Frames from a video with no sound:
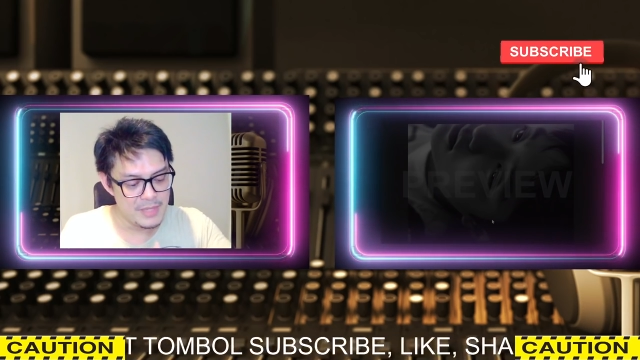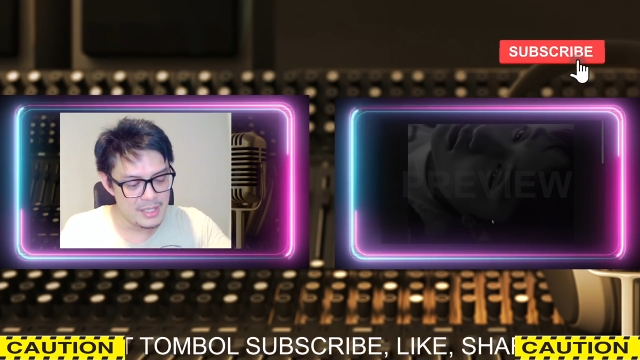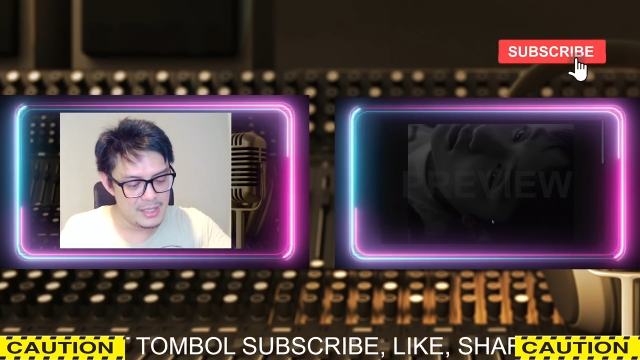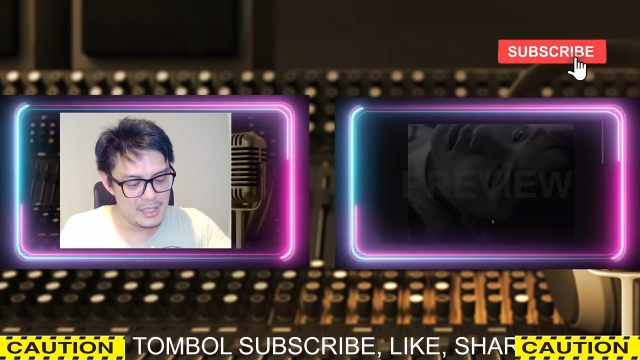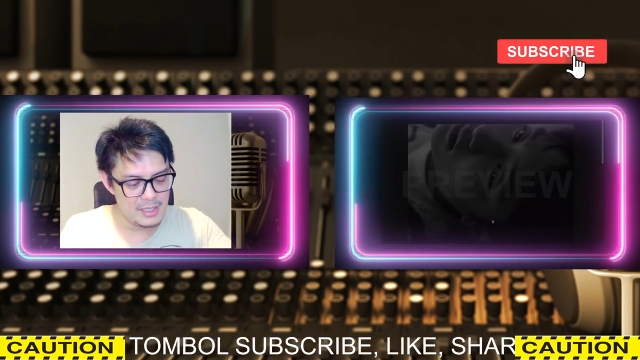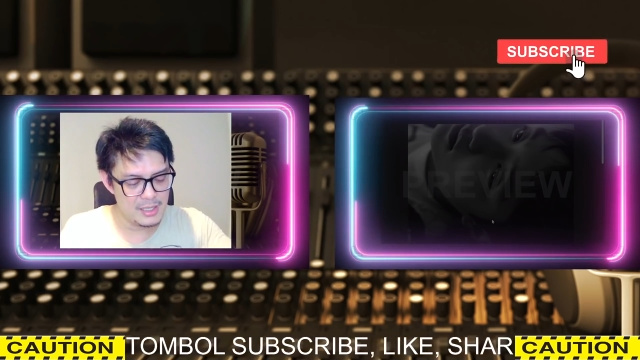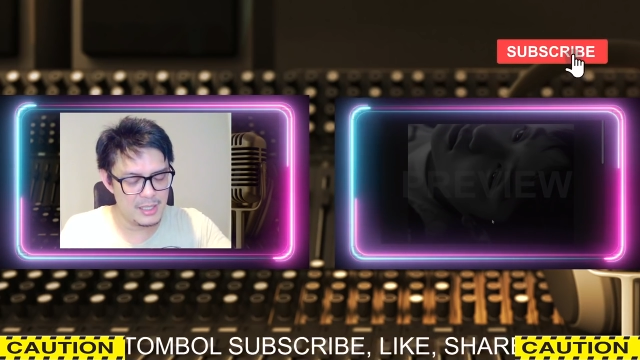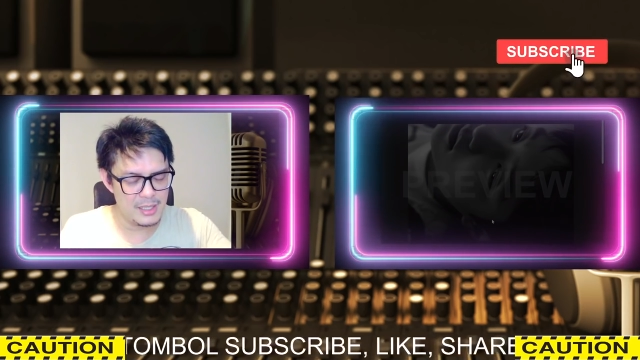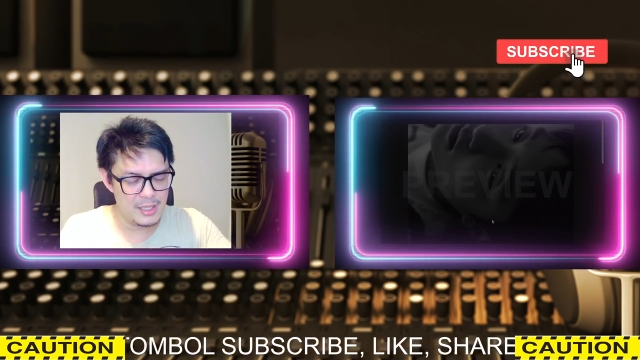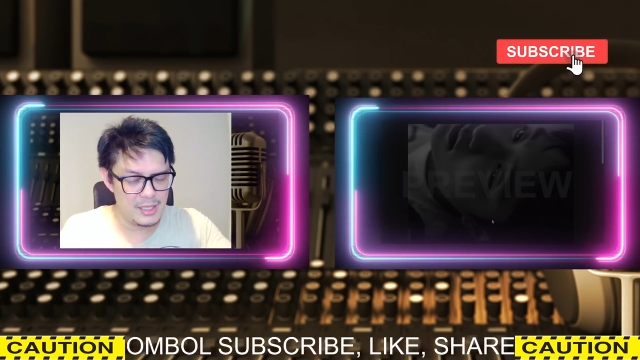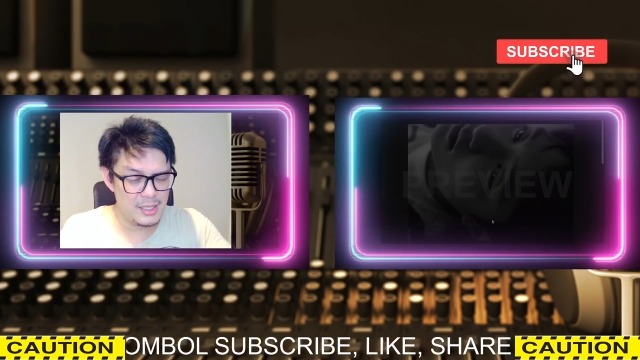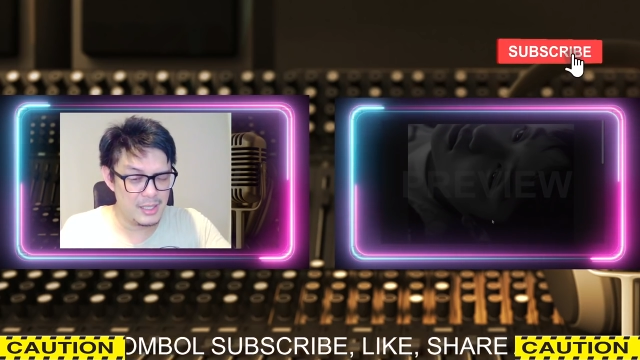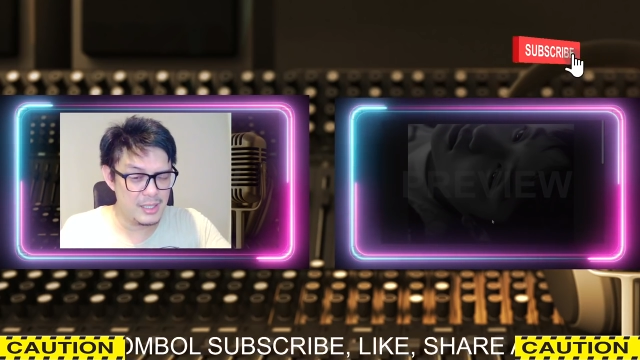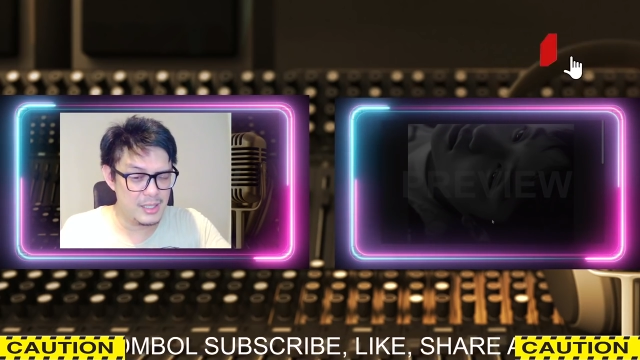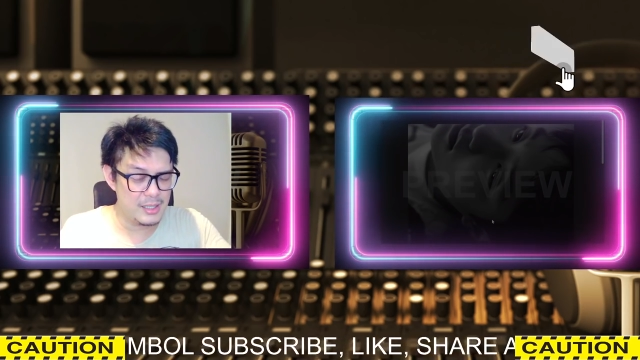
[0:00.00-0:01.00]

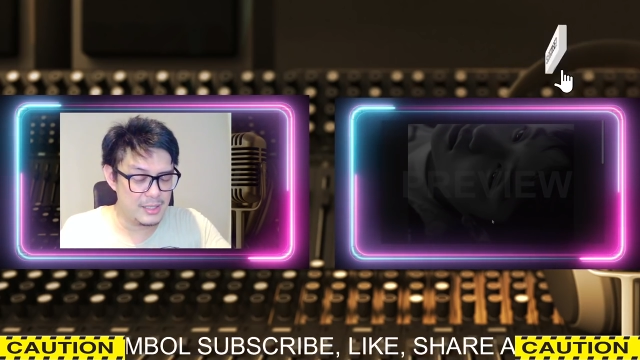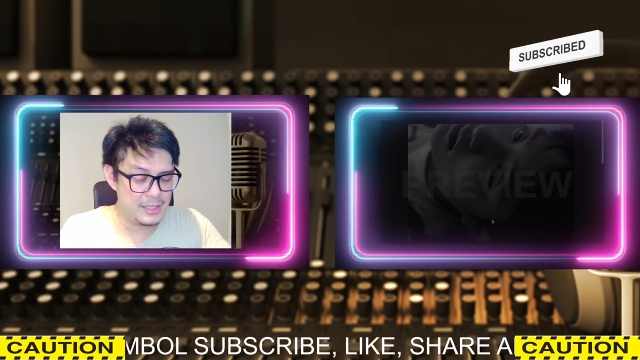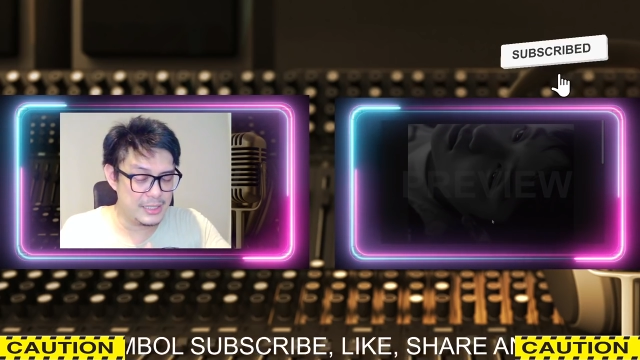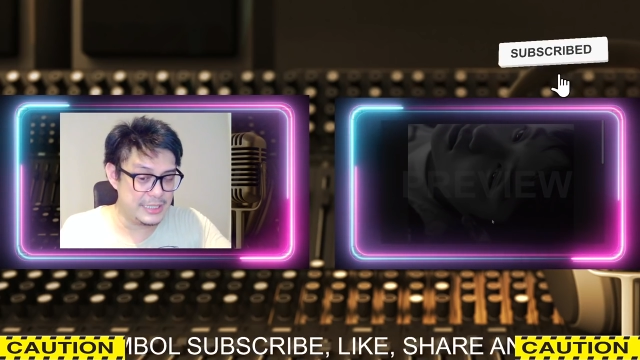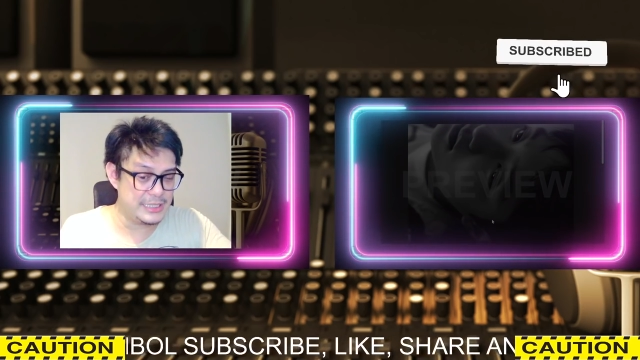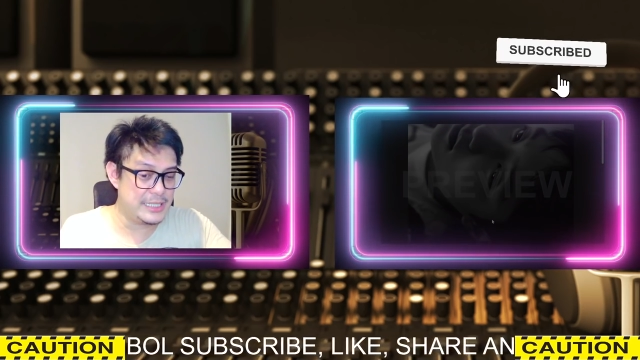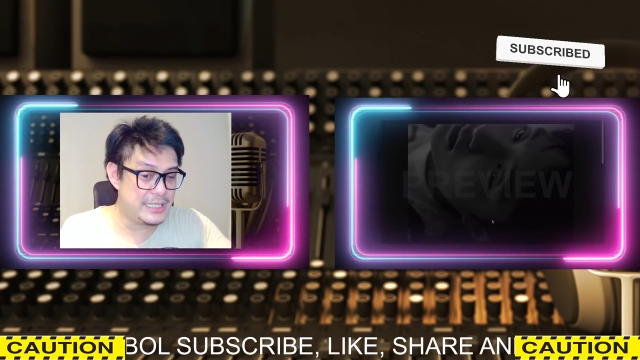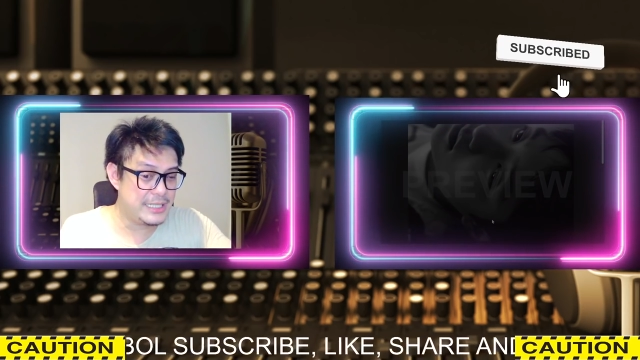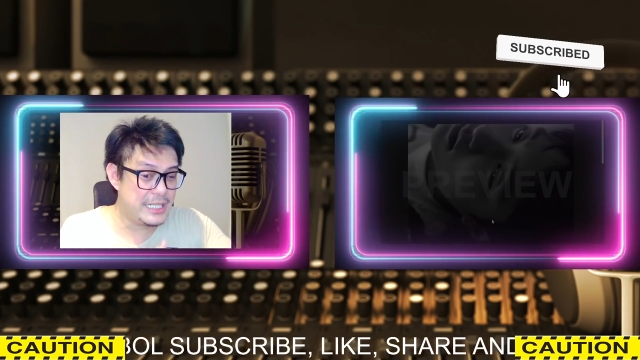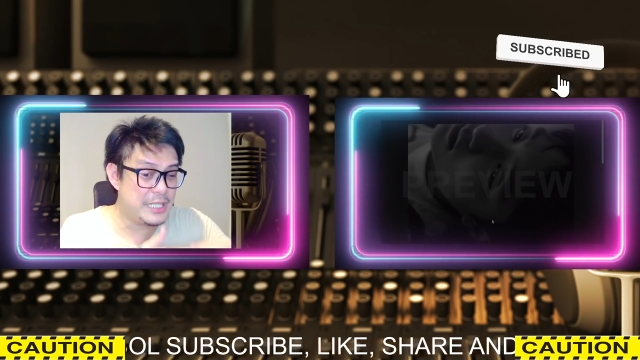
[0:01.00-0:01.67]
uh, Ininya dia